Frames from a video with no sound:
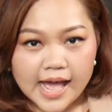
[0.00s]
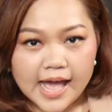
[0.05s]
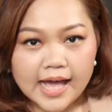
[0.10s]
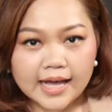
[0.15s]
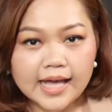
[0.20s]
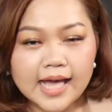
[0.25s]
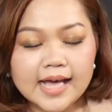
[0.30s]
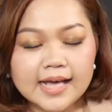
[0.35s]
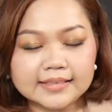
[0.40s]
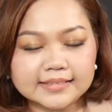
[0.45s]
ก
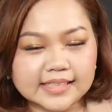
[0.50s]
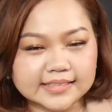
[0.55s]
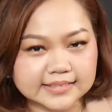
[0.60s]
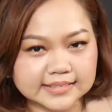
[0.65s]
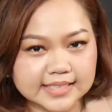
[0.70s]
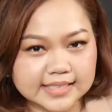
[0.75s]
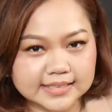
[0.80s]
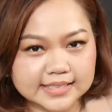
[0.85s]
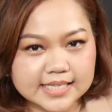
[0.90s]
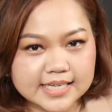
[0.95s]
แต่
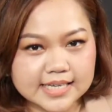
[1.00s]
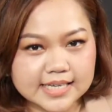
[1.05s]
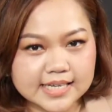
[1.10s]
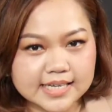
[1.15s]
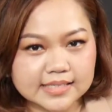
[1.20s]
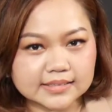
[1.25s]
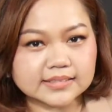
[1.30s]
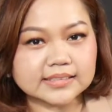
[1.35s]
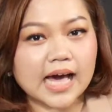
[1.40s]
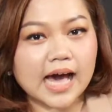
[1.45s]
สิ่งที่
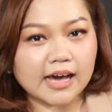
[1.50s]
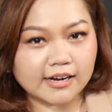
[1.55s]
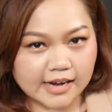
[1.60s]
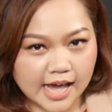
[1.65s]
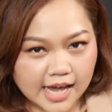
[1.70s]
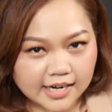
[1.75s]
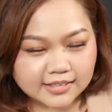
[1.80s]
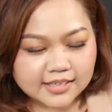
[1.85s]
สหรัฐ